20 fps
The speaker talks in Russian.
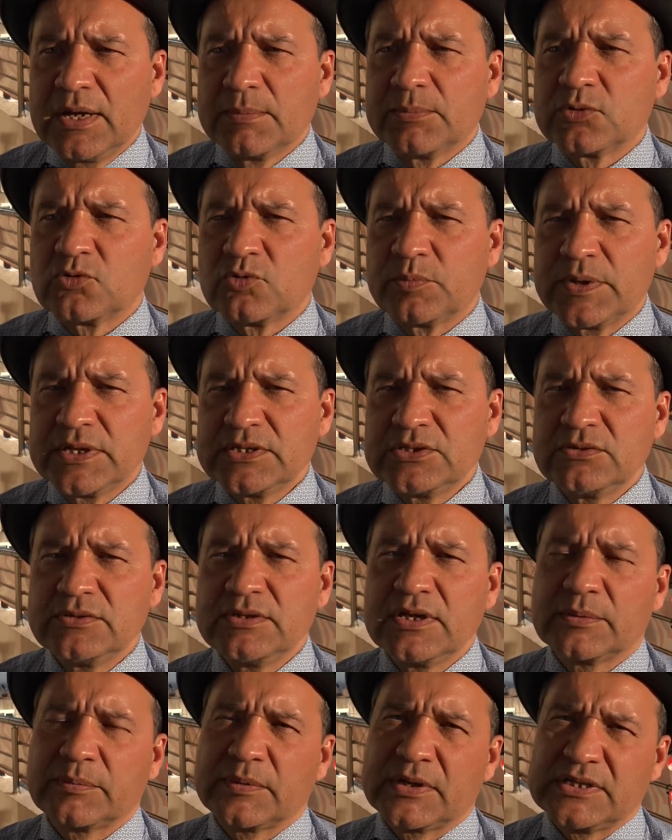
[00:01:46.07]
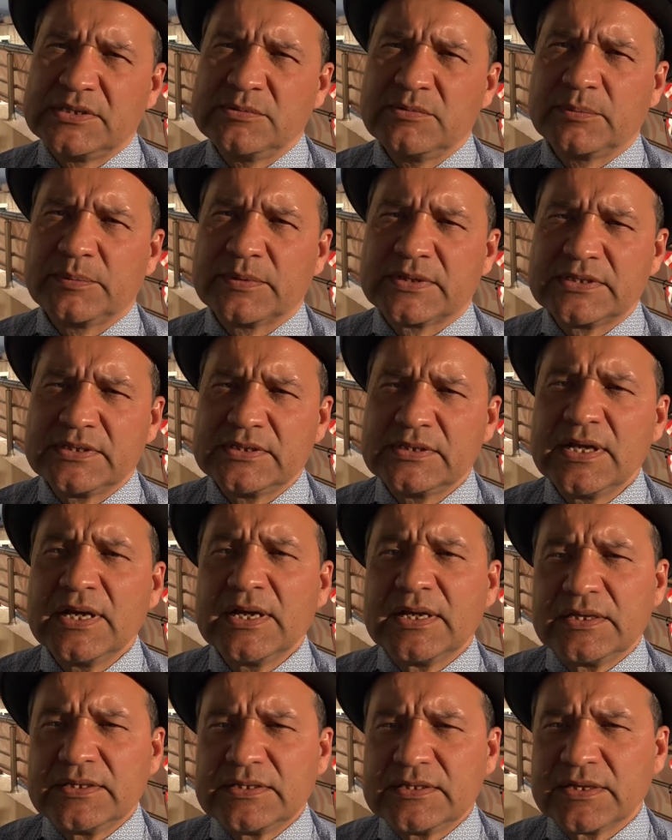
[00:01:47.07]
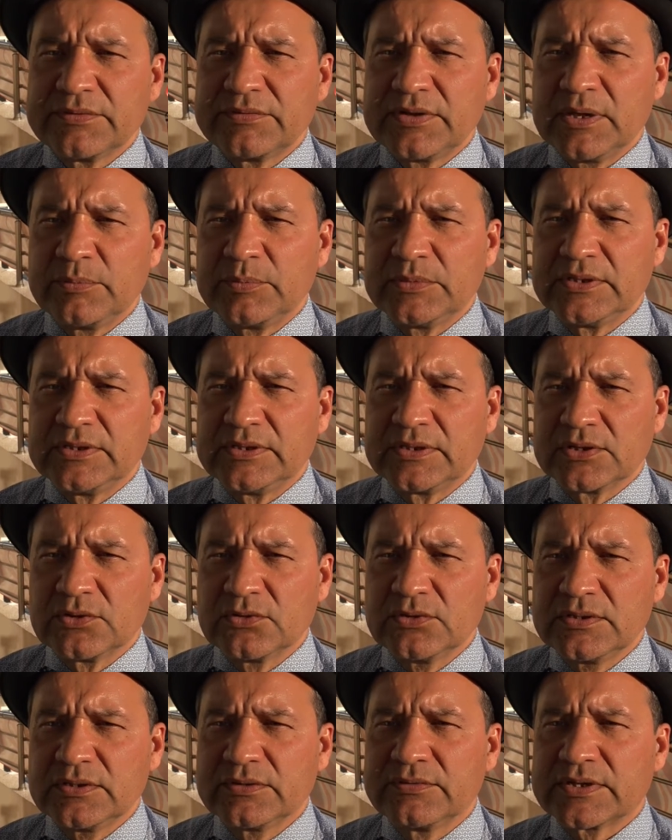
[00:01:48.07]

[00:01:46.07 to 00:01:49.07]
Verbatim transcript: покупателю необходимо оплатить единовременный налог